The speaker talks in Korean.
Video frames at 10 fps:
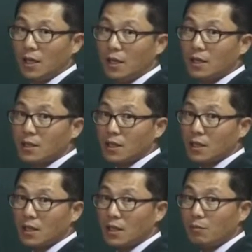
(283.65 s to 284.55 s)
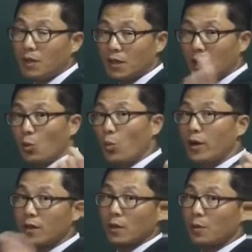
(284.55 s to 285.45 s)
알겠지? 만약에
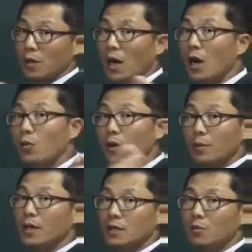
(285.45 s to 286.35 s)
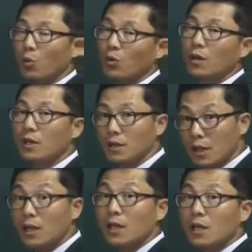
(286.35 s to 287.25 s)
wherever, however가 있으면 복합
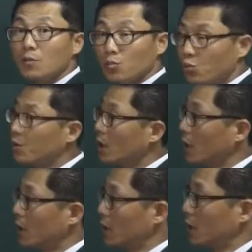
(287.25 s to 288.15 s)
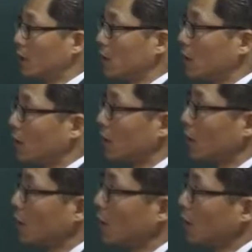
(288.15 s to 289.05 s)
관계 부사라는 거지.
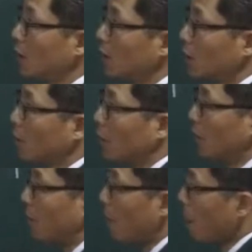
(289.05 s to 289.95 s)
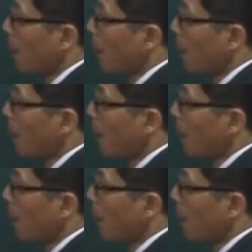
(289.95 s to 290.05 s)
그러면